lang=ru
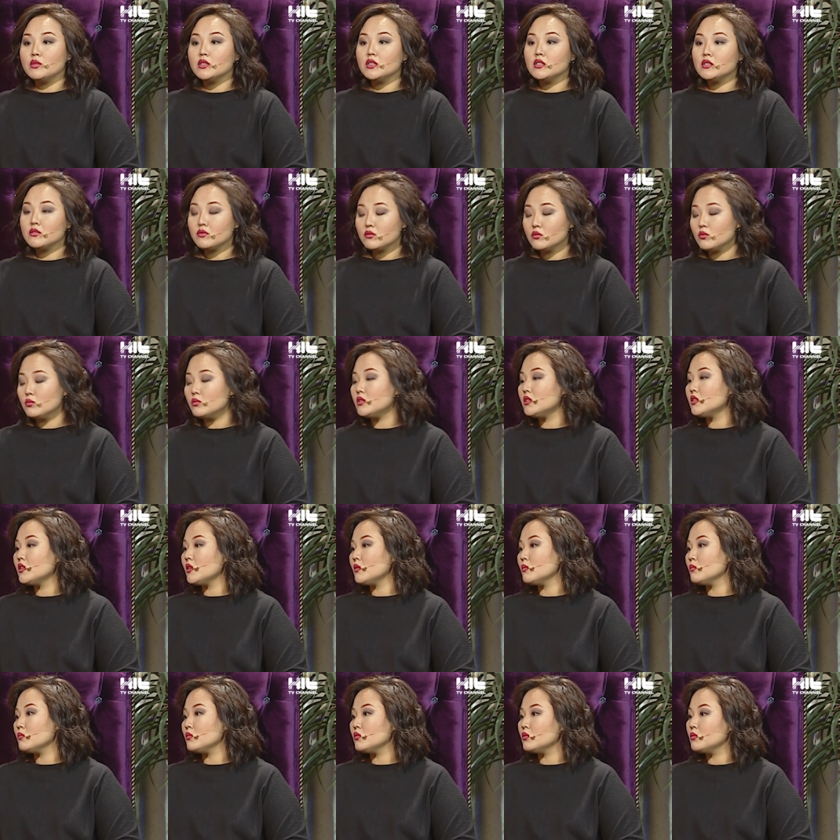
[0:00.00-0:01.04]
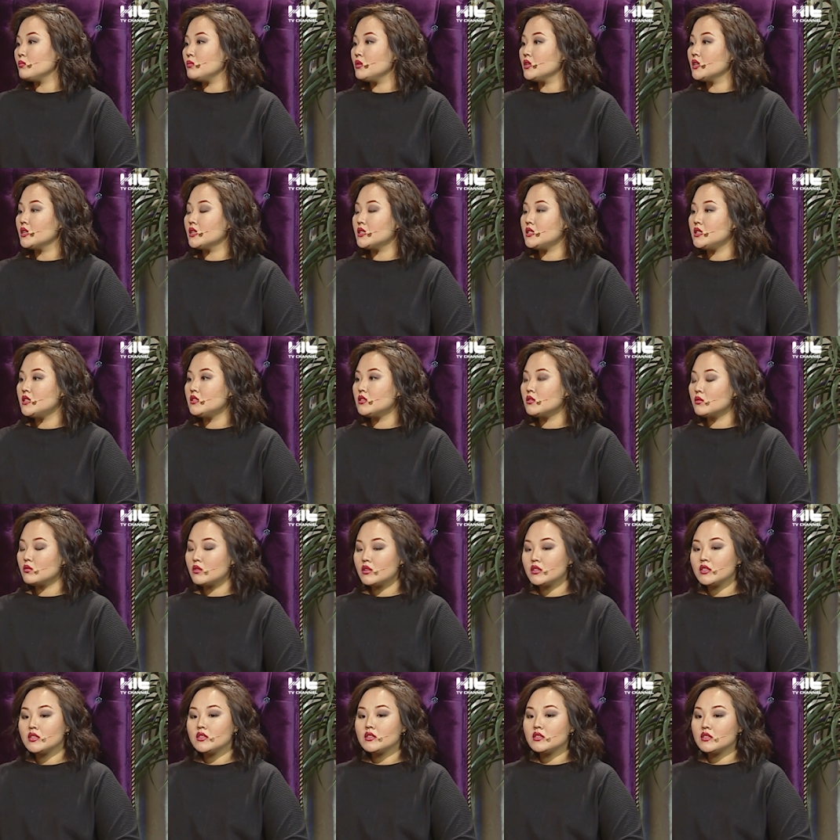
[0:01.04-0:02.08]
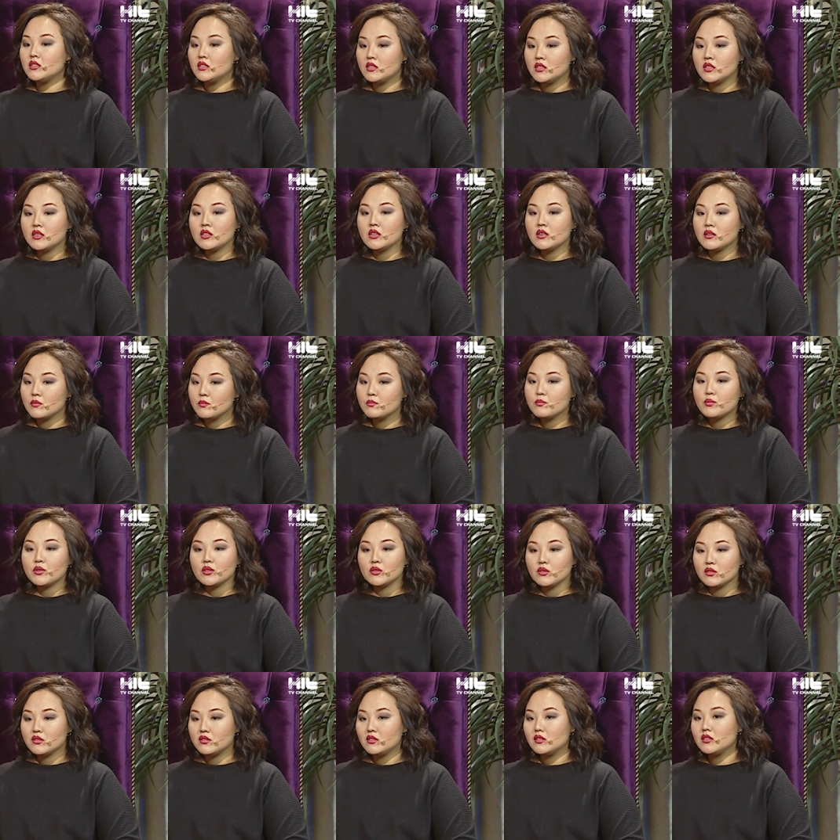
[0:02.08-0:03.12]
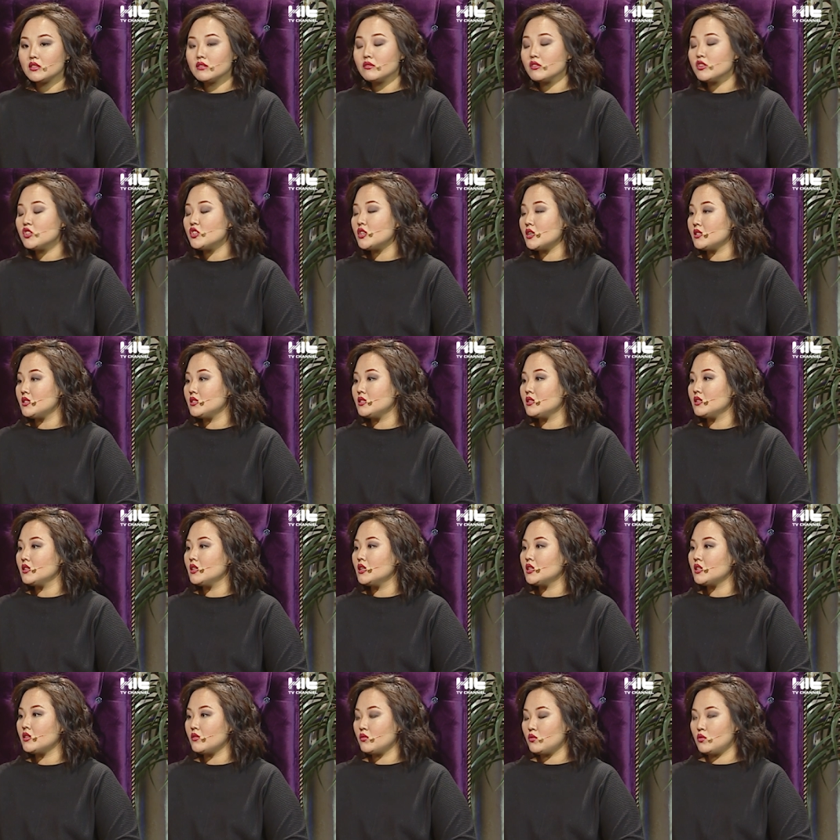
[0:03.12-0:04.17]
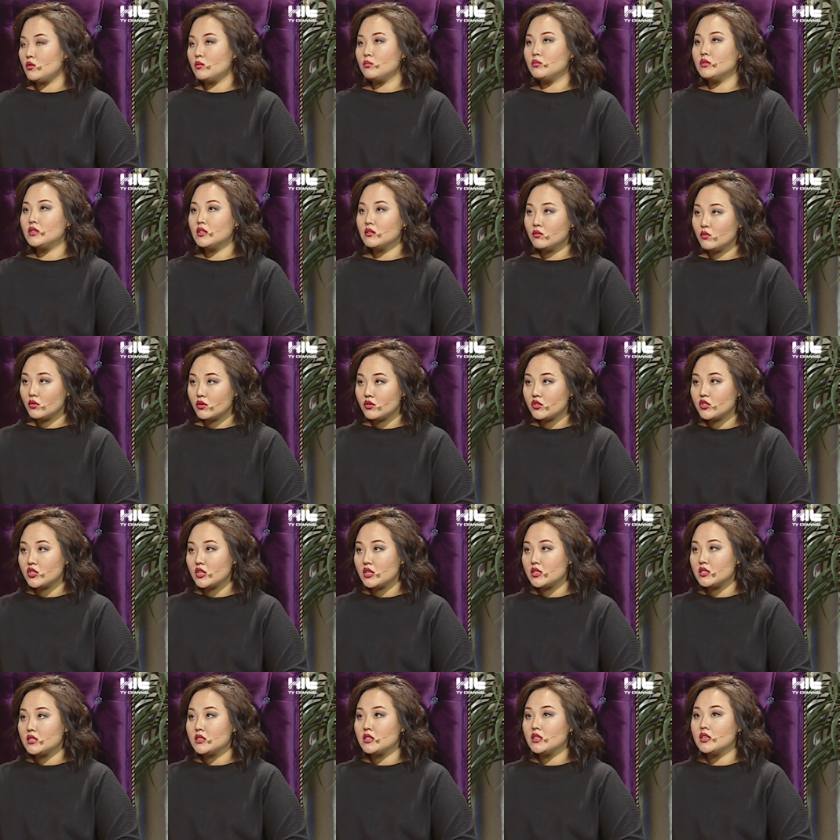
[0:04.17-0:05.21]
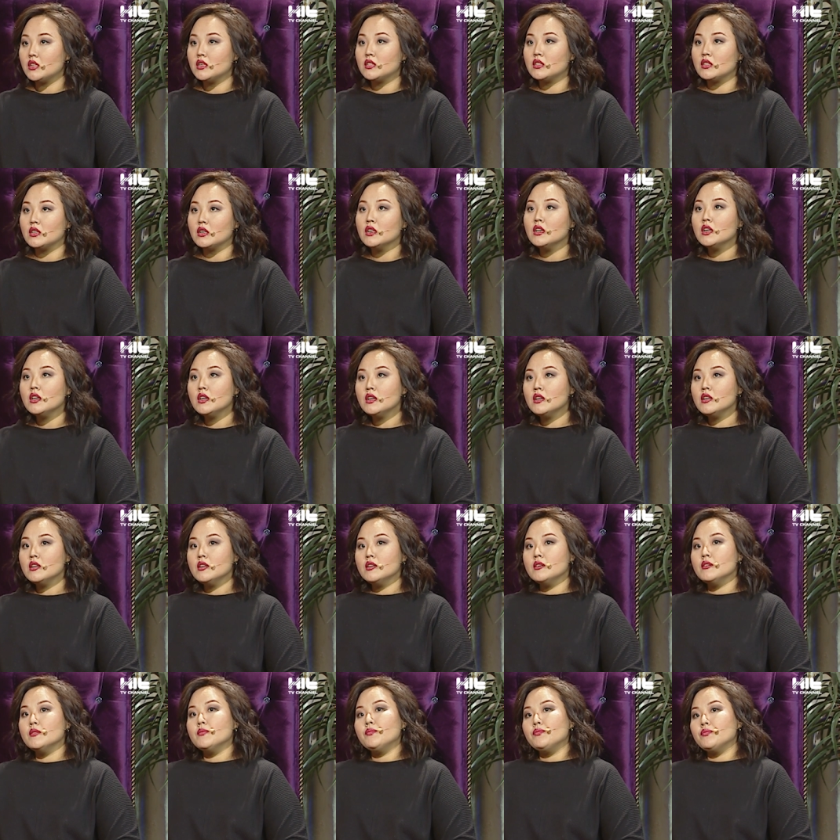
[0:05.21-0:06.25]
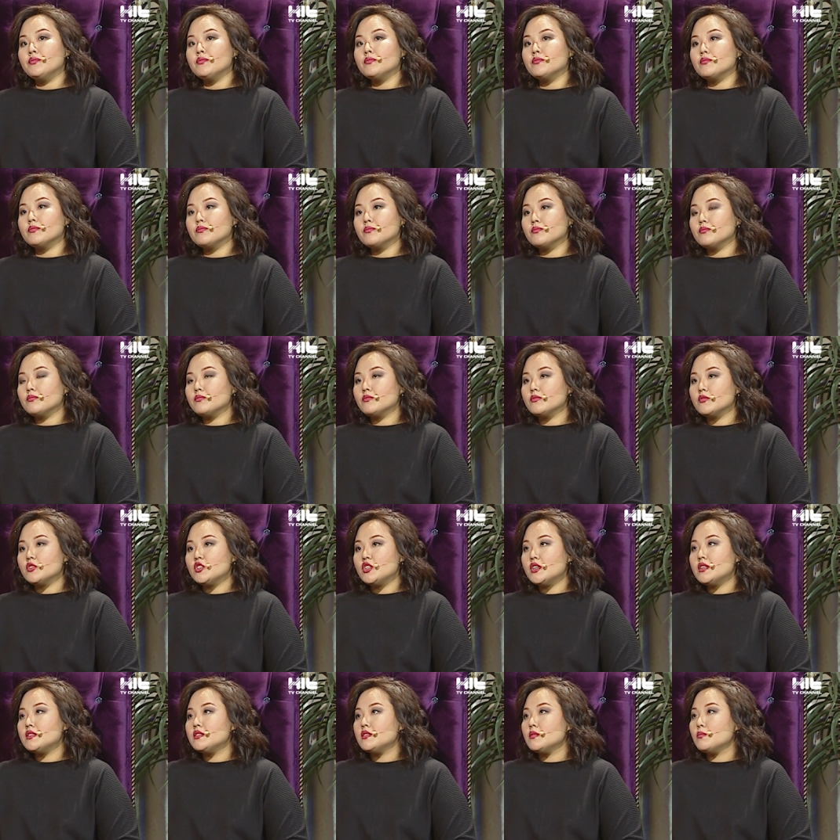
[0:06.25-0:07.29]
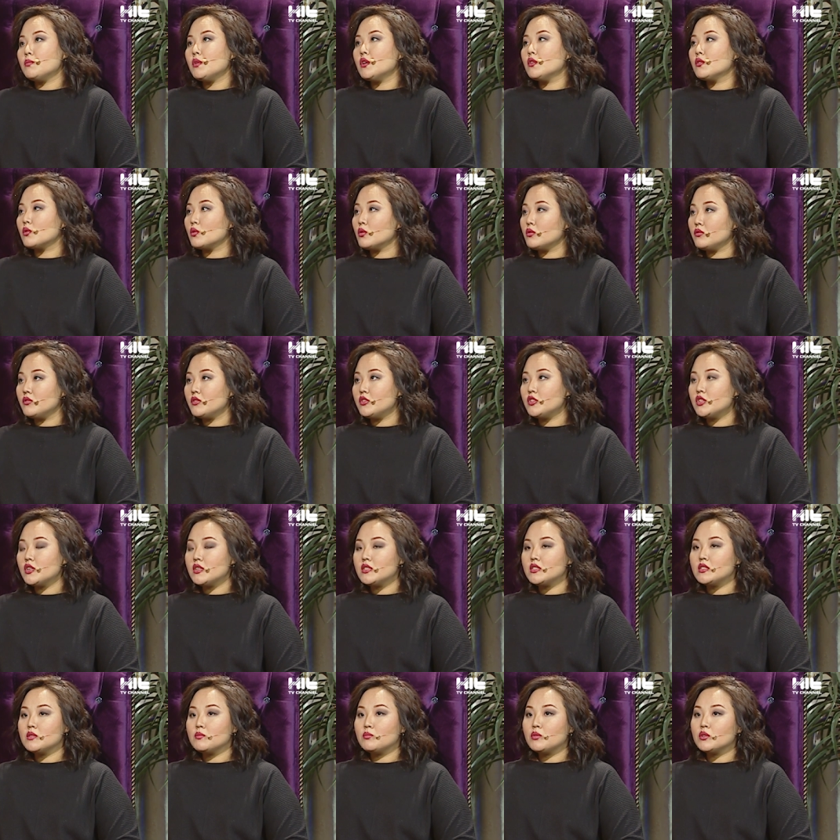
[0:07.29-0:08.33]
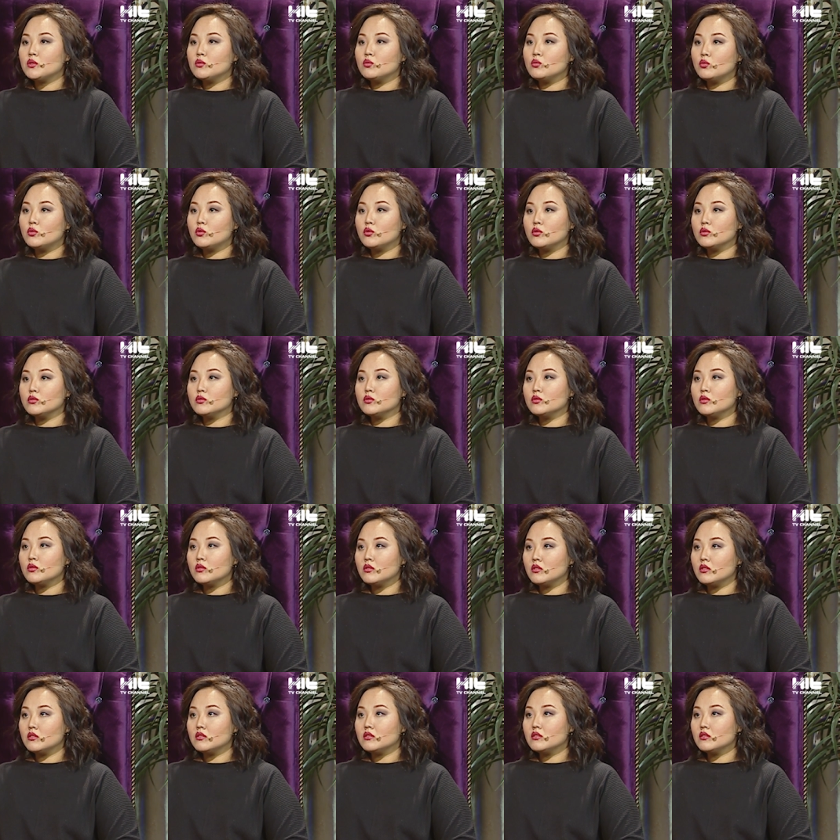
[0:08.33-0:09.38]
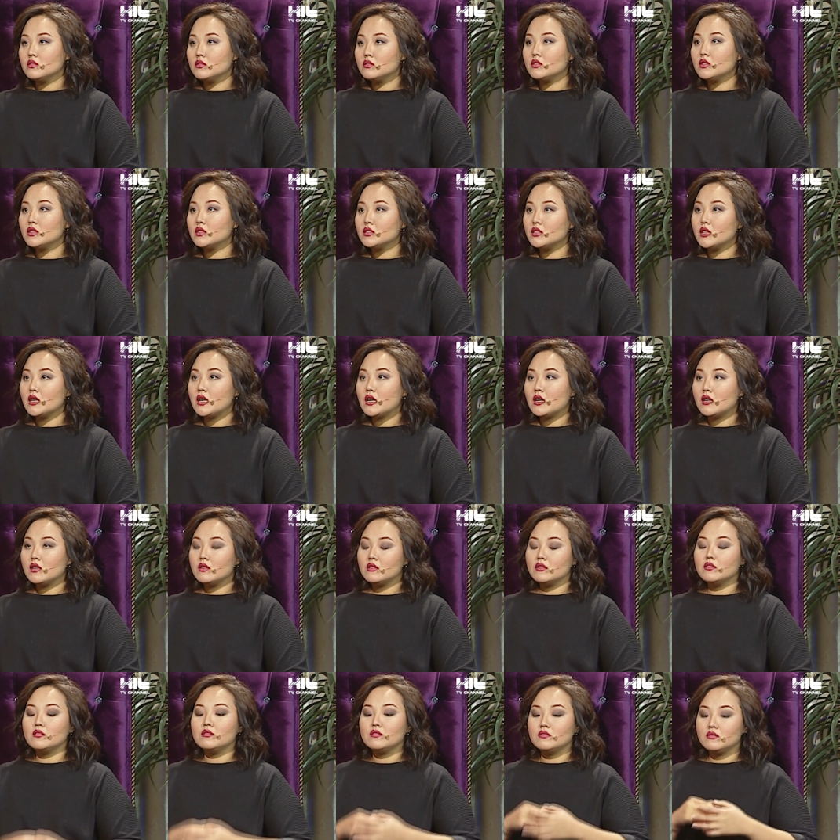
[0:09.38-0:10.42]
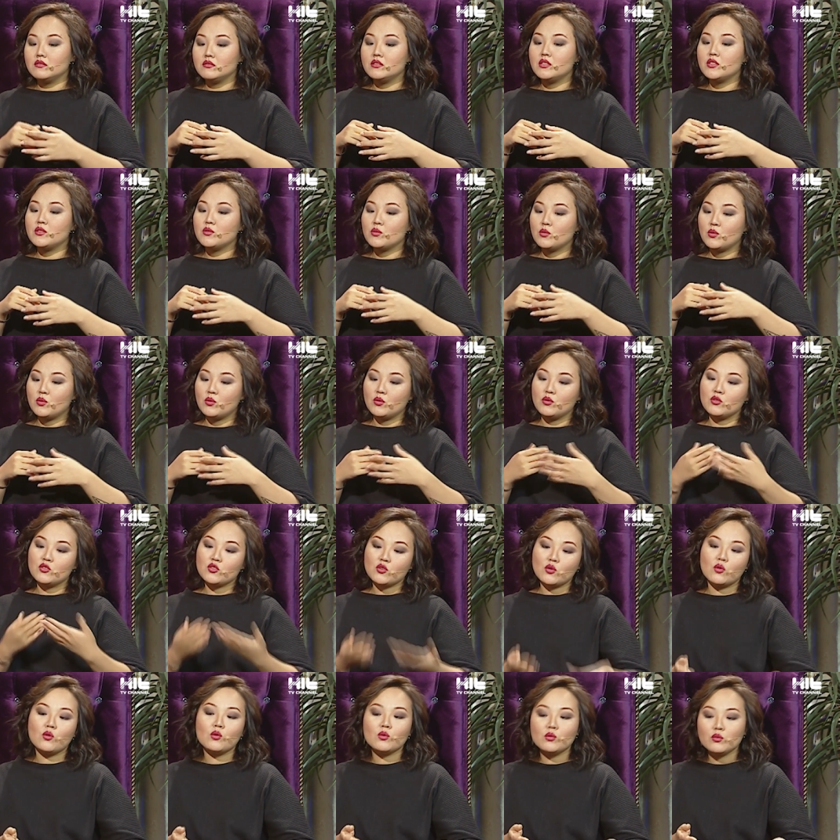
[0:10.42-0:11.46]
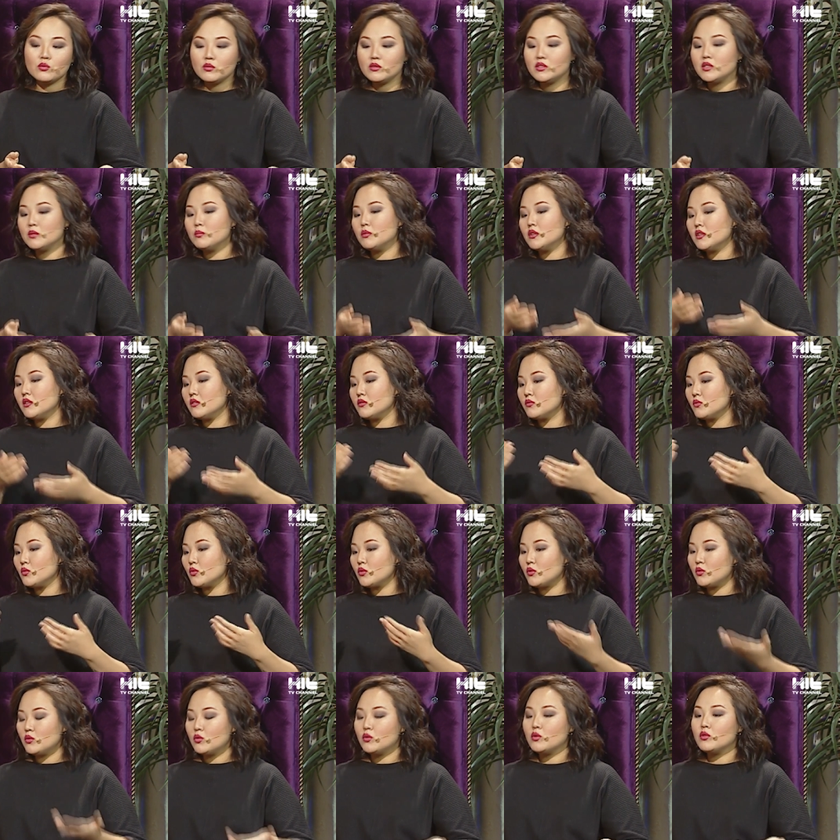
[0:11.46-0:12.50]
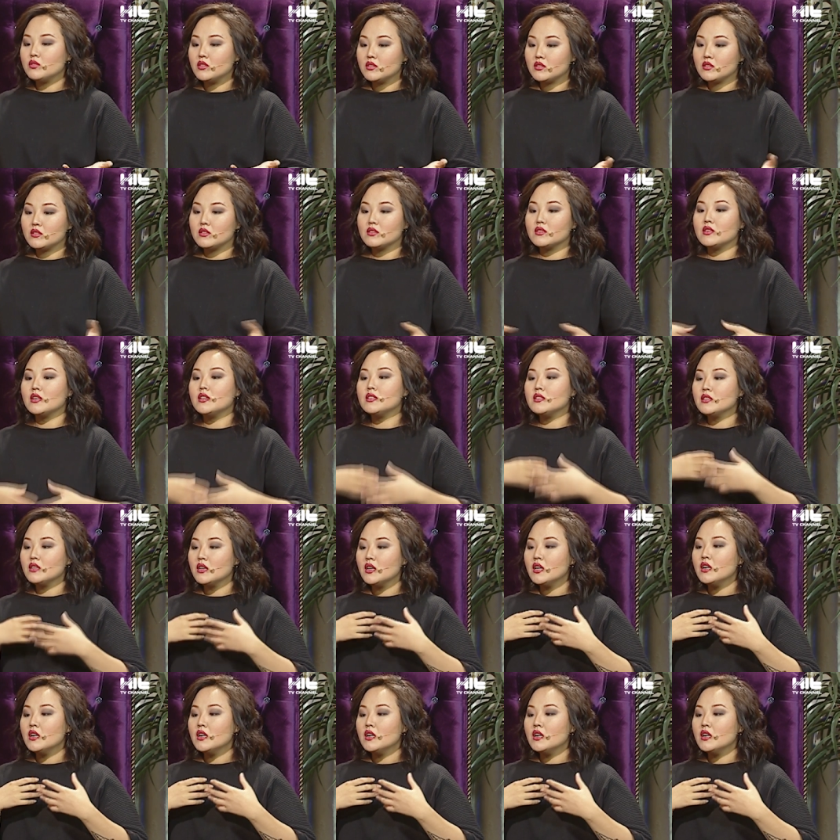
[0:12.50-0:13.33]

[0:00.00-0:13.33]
бегать внуки, там будут бегать дети, но они не приносят этого счастья. Это все бытовое счастье, это счастье по крови, счастье по духу, но когда дети уходят в школу, либо внуки уходят в детский садик,